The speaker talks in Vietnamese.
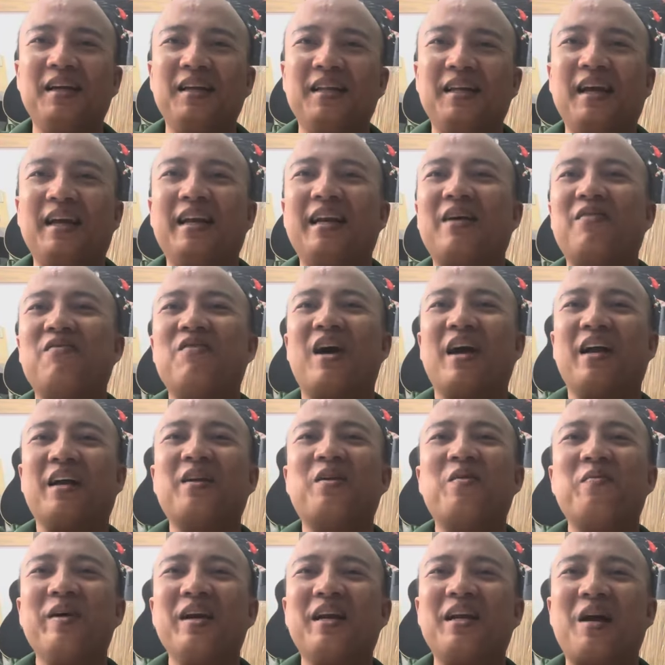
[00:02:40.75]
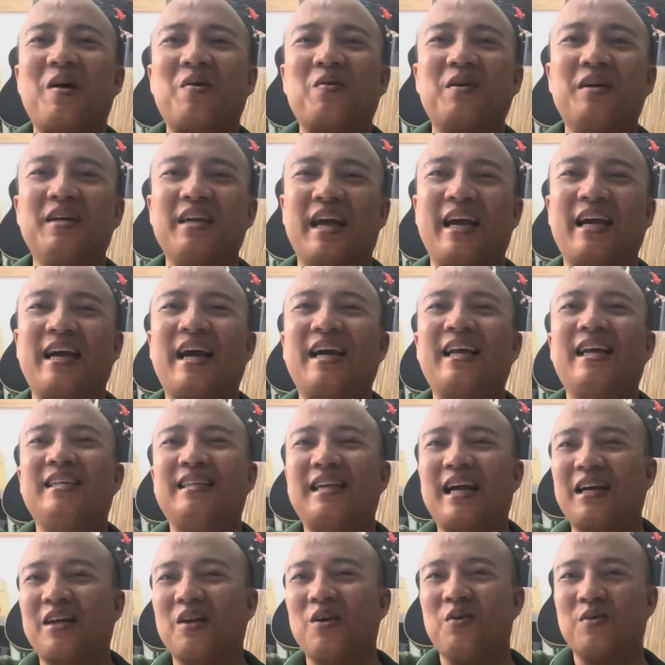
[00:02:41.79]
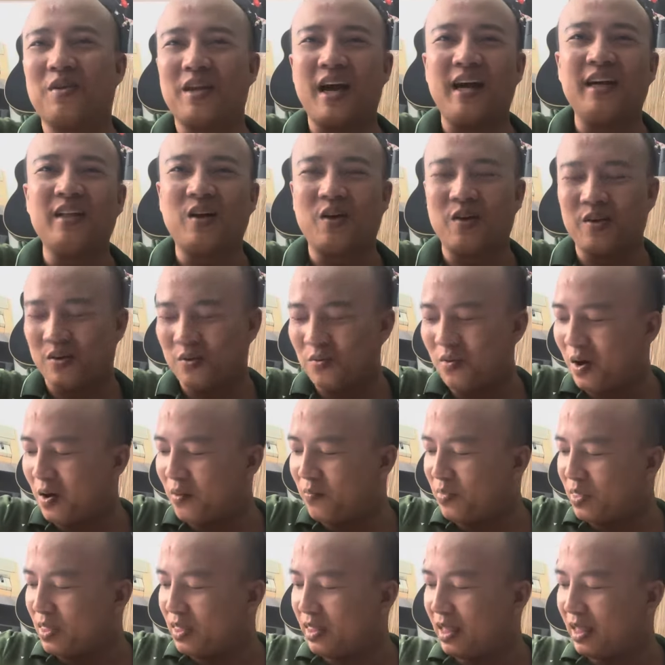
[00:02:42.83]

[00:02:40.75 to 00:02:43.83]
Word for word: thì anh em về anh có biết đâu cứ vậy gắn dây sắt rồi chơi thôi đúng không